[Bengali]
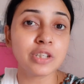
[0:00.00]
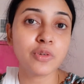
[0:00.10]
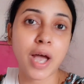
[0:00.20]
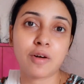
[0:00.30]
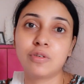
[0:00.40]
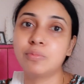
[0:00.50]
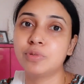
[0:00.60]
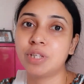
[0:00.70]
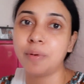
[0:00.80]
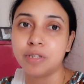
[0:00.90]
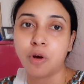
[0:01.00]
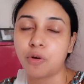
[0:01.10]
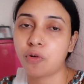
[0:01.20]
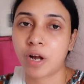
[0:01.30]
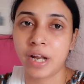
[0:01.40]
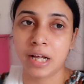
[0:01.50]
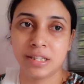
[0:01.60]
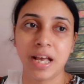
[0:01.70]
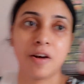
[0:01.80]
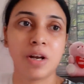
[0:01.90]
তো এখন বুঝতে পারছি অন্যখানে
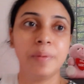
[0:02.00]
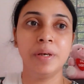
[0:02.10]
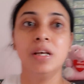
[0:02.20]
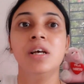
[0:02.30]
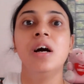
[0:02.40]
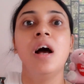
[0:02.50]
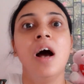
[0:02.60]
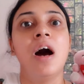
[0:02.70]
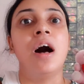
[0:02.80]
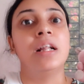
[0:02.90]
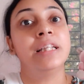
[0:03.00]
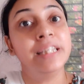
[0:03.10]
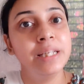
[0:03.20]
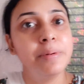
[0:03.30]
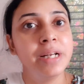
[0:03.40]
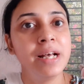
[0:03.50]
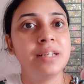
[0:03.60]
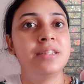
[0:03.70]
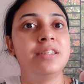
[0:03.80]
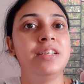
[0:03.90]
আছে এখন আমি দিদি বাড়ি
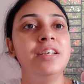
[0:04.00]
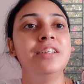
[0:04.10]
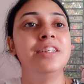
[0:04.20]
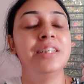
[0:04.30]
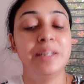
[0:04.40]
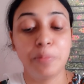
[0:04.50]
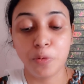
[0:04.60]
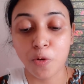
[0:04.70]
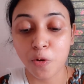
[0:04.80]
আসছি দিদি পুরো